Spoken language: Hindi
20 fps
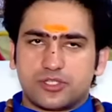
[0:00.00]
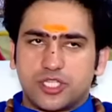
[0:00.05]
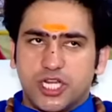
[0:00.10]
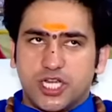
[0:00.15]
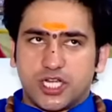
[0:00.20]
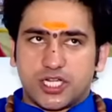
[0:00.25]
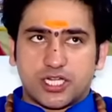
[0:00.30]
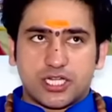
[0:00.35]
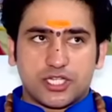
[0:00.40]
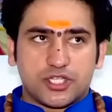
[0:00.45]

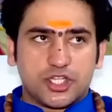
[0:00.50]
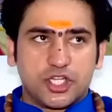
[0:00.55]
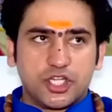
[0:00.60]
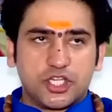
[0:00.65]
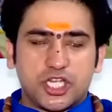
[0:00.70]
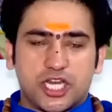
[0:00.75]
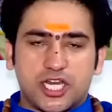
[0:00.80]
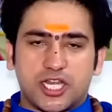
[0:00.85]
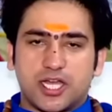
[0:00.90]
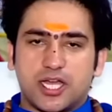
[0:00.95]
तिलक का
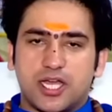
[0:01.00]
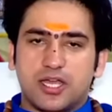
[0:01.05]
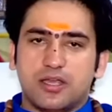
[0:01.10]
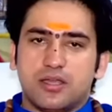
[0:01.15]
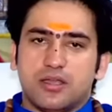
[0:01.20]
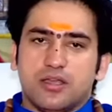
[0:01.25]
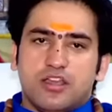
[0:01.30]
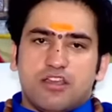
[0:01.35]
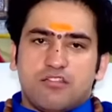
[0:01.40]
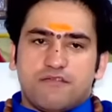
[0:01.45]
छींटा लगाएं
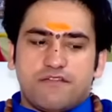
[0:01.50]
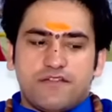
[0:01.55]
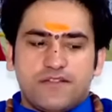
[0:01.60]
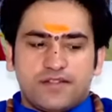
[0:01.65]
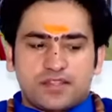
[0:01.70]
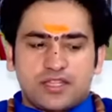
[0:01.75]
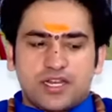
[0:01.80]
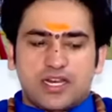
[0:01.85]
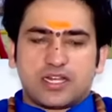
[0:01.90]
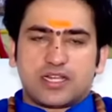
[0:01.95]

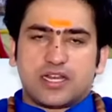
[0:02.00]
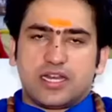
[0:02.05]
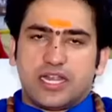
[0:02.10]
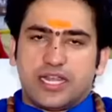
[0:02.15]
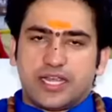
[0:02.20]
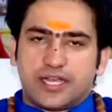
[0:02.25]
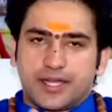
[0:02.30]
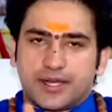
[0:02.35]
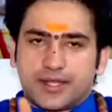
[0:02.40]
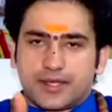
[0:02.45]
फिर तिलक
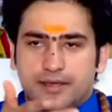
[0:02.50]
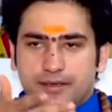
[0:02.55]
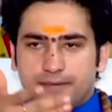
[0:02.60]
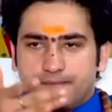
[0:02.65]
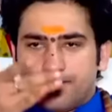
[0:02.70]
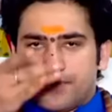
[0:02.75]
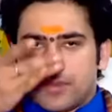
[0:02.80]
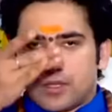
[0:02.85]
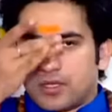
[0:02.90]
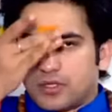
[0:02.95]
लेकर के
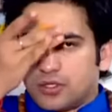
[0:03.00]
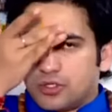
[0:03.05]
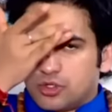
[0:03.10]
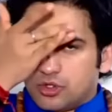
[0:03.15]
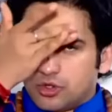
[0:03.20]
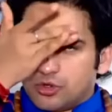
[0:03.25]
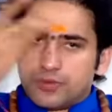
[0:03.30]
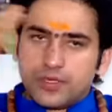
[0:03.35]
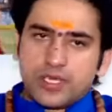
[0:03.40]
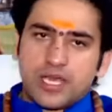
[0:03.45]

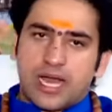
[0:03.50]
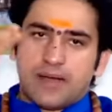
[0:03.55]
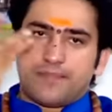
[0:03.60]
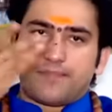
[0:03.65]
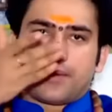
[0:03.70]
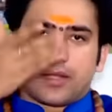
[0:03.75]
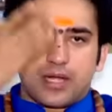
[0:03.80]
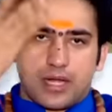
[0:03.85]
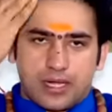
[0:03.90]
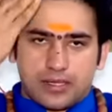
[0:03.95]
जो भी
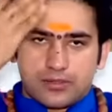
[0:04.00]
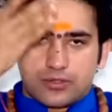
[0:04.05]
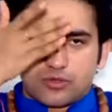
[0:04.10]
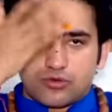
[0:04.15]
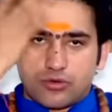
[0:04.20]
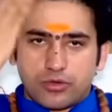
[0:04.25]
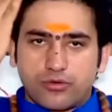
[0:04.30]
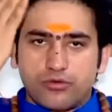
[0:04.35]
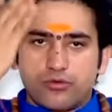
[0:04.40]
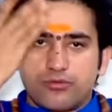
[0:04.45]
आपका
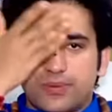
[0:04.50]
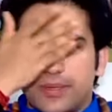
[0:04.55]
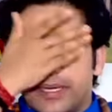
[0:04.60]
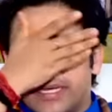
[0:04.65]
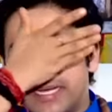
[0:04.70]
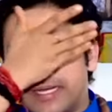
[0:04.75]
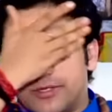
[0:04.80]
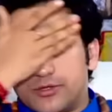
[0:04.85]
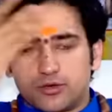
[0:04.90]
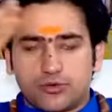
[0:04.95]
स्वरूप
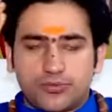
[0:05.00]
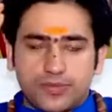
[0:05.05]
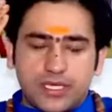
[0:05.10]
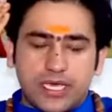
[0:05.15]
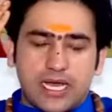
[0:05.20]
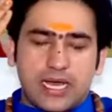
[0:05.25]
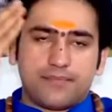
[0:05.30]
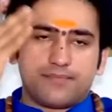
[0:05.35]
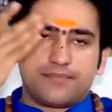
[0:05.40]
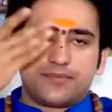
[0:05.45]
है जो
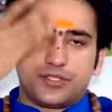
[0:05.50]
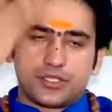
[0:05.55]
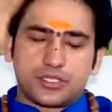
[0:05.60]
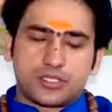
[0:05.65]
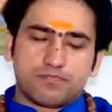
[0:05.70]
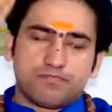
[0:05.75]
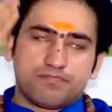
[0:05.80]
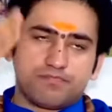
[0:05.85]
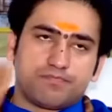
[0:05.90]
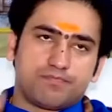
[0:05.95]
भी आप
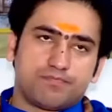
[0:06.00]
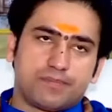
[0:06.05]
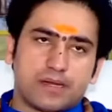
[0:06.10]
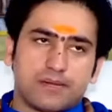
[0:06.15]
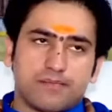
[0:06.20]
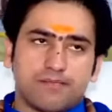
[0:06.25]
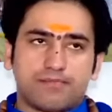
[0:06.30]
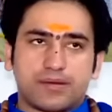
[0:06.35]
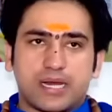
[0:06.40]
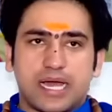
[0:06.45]
जिस
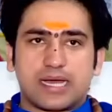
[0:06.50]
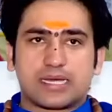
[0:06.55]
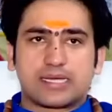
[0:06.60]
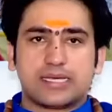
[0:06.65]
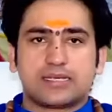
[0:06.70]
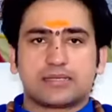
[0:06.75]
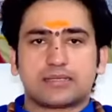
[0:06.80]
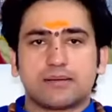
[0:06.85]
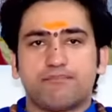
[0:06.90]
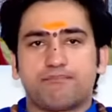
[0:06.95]
परंपरा
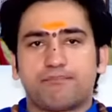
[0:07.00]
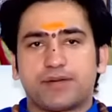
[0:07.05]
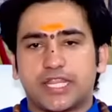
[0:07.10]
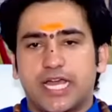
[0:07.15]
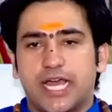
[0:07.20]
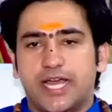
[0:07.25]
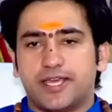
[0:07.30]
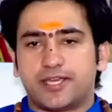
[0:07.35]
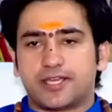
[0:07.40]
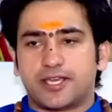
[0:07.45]
के
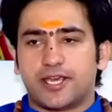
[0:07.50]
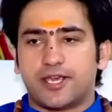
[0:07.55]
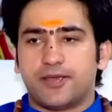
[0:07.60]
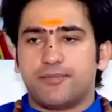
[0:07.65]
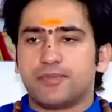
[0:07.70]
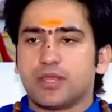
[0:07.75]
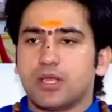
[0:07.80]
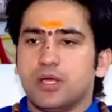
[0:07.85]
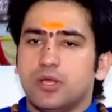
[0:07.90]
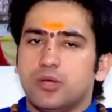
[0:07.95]
संप्रदाय के
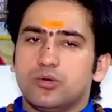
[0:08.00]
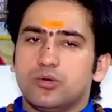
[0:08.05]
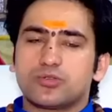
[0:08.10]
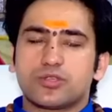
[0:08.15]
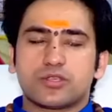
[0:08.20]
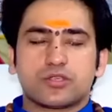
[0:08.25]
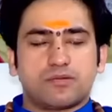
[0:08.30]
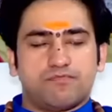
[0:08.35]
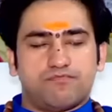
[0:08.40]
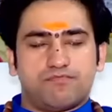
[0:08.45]
हैं
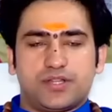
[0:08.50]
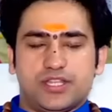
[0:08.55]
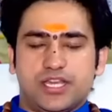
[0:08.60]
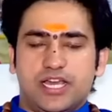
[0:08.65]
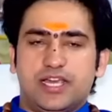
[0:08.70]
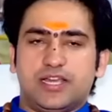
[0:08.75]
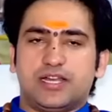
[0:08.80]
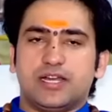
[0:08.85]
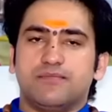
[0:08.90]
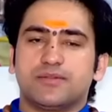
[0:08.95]
उस
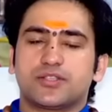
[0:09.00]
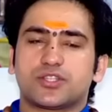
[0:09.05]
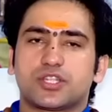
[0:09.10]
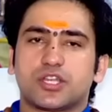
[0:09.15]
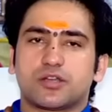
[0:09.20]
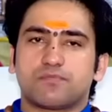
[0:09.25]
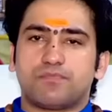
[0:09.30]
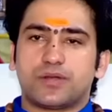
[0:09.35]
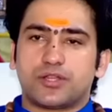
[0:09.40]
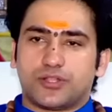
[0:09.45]
संप्रदाय का
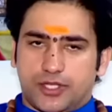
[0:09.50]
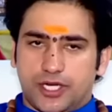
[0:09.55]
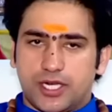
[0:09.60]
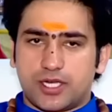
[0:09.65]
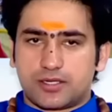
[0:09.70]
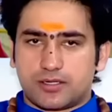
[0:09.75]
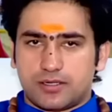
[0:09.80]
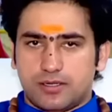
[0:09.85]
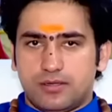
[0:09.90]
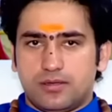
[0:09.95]
मस्तक पर
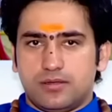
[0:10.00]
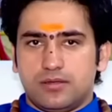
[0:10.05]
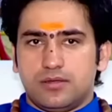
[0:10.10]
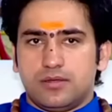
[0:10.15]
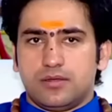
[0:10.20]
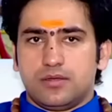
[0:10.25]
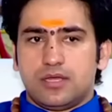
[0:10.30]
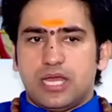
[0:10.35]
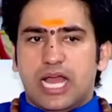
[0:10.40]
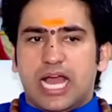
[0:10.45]
तिलक
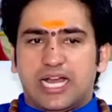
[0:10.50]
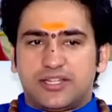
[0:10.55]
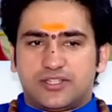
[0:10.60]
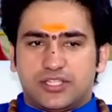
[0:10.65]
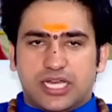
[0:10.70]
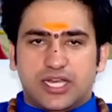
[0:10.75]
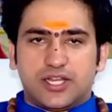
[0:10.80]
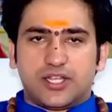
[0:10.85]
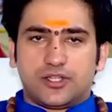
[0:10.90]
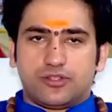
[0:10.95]

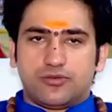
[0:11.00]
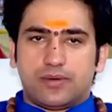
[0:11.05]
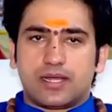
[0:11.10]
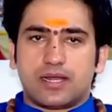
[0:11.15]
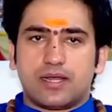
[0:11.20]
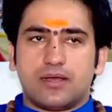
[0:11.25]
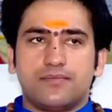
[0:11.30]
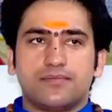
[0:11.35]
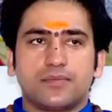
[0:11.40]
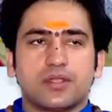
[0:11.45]
आचार्य
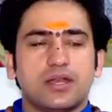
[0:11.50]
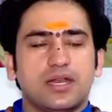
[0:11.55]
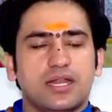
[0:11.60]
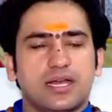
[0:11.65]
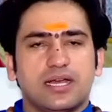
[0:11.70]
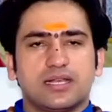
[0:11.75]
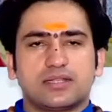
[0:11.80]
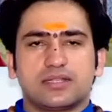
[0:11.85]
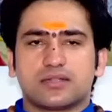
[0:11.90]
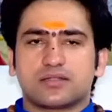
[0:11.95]
द्वारा
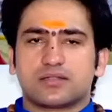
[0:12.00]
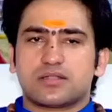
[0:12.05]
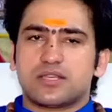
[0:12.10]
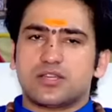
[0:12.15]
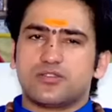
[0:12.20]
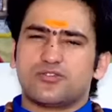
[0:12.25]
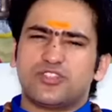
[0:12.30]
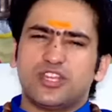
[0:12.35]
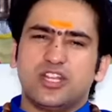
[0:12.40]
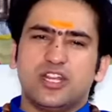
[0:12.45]
लगा सकते
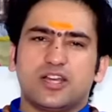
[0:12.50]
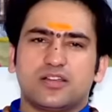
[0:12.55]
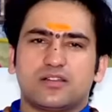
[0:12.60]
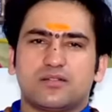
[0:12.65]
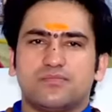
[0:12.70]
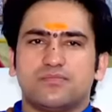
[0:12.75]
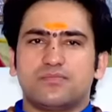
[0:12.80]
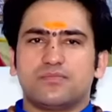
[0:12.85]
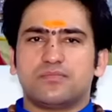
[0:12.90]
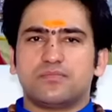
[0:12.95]
हैं
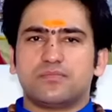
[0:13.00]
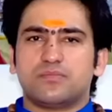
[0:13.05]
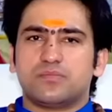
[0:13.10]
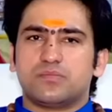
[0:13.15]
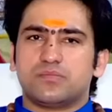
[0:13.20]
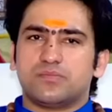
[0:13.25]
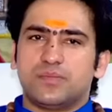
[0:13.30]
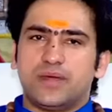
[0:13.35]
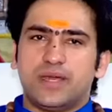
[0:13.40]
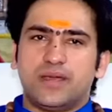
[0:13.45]
तिलक
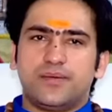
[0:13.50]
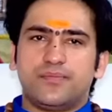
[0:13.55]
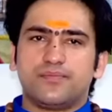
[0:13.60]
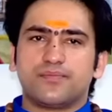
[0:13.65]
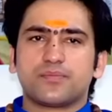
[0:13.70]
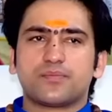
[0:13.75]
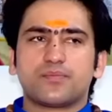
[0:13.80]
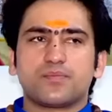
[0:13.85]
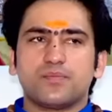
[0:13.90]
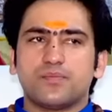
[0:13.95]

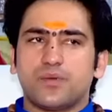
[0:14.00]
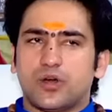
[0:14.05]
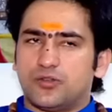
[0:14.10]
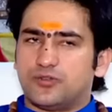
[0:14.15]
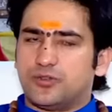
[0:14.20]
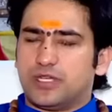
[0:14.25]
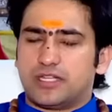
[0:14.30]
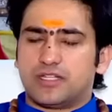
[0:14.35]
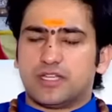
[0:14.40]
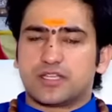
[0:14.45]
में
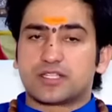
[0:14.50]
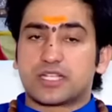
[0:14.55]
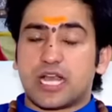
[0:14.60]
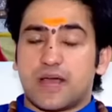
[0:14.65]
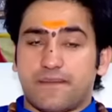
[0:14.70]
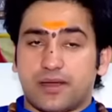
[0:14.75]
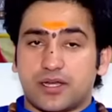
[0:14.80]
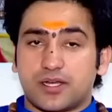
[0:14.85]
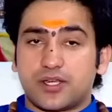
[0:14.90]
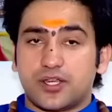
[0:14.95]
बहुत ज़्यादा
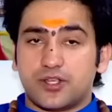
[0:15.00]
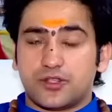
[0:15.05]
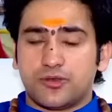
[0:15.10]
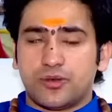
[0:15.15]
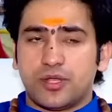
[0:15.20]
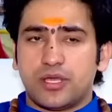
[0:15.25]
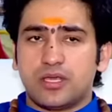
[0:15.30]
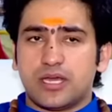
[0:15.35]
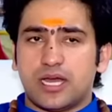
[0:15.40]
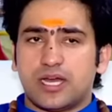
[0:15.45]
सामग्री
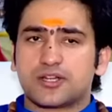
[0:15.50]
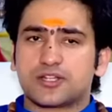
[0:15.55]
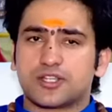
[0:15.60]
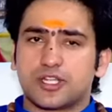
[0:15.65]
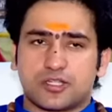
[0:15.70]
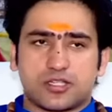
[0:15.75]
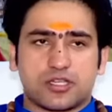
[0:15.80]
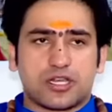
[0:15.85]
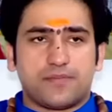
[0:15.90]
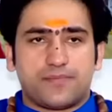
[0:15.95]
तो नहीं
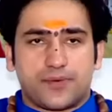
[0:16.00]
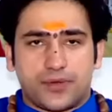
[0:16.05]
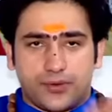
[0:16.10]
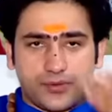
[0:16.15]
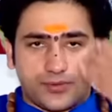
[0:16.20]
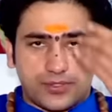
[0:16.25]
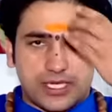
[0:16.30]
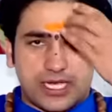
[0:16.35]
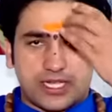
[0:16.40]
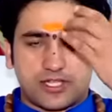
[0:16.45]
अक्षत का
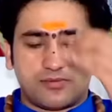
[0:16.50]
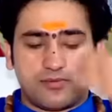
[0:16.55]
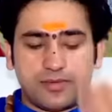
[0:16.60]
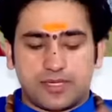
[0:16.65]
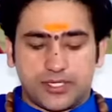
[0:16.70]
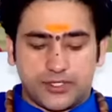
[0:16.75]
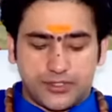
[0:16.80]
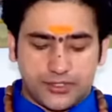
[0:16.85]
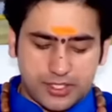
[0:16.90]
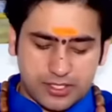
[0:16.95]
प्रयोग साथ
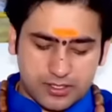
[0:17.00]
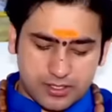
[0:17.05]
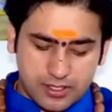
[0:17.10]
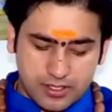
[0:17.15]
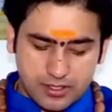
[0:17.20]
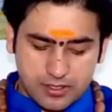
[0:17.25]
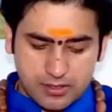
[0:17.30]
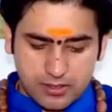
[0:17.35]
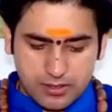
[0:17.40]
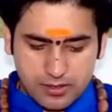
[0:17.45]
में कर
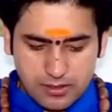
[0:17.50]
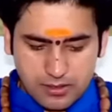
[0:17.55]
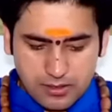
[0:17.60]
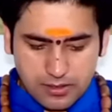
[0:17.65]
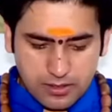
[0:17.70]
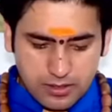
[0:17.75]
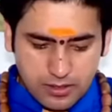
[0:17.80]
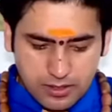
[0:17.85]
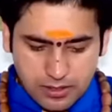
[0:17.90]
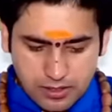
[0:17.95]

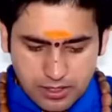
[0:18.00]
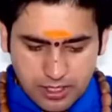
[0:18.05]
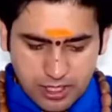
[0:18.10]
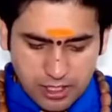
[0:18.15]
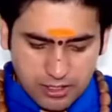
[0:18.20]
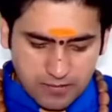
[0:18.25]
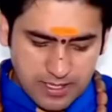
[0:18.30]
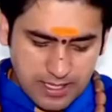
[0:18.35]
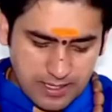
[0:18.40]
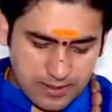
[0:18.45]
सकते
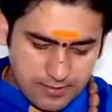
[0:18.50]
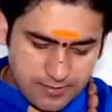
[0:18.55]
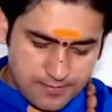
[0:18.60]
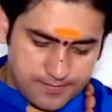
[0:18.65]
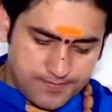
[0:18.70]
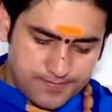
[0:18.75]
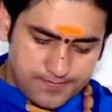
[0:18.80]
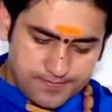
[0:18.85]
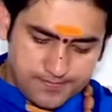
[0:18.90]
धन्यवाद